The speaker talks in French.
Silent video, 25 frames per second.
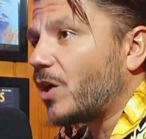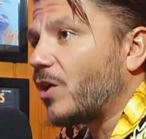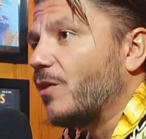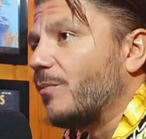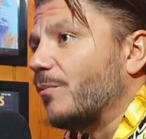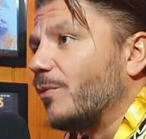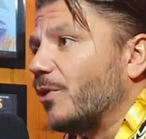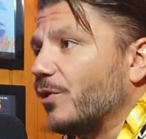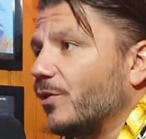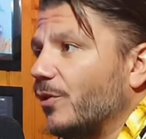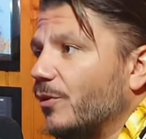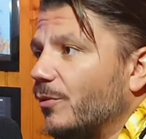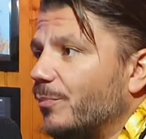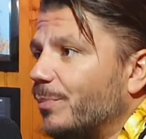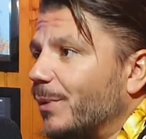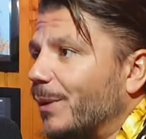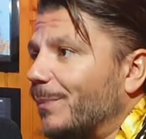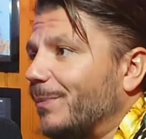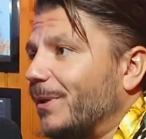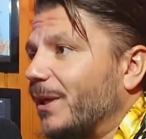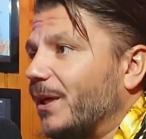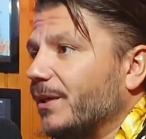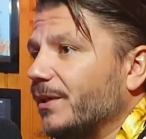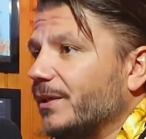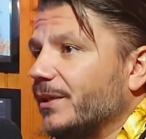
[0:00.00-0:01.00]
Comment ne pas
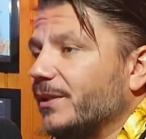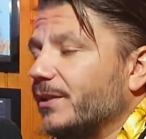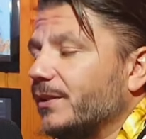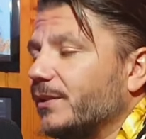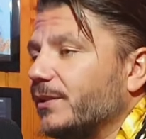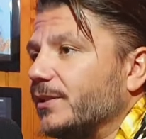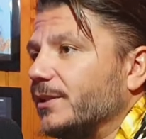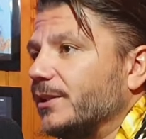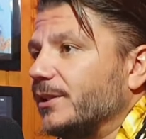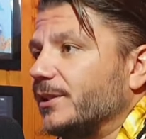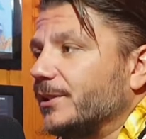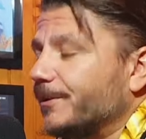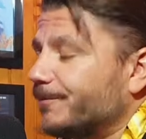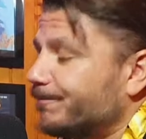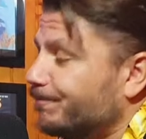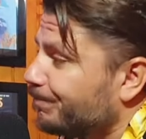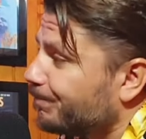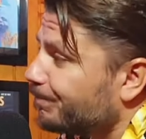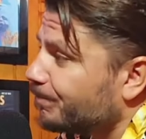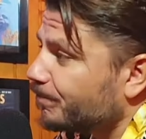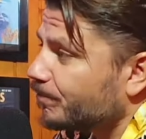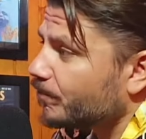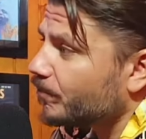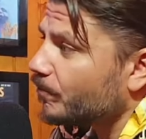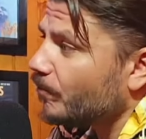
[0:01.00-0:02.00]
parler euh,
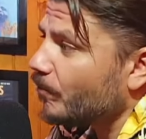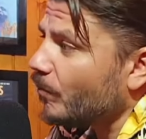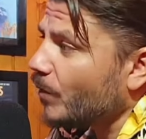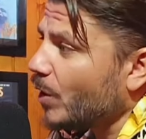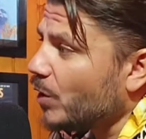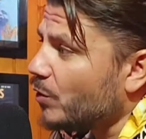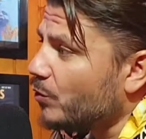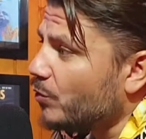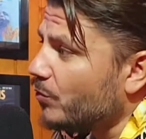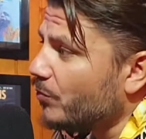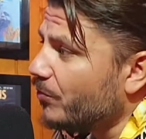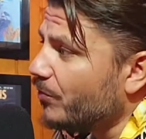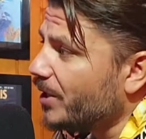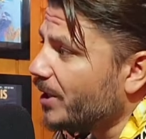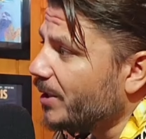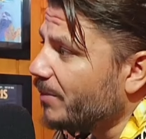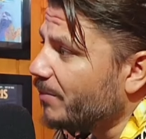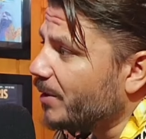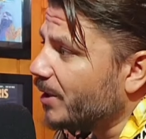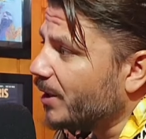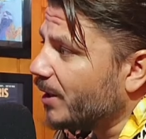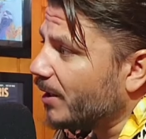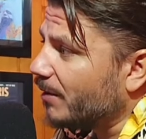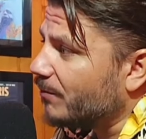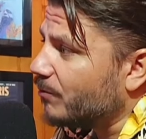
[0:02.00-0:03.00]
du film
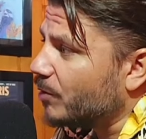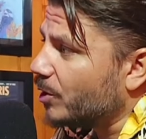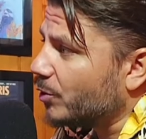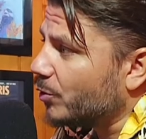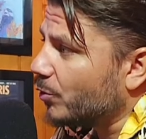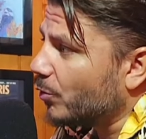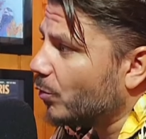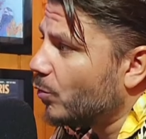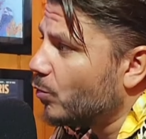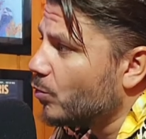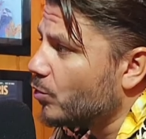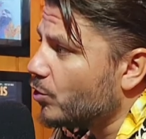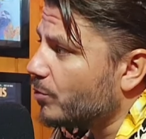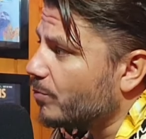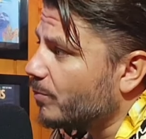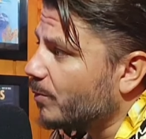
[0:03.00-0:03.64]
La voiture rouge,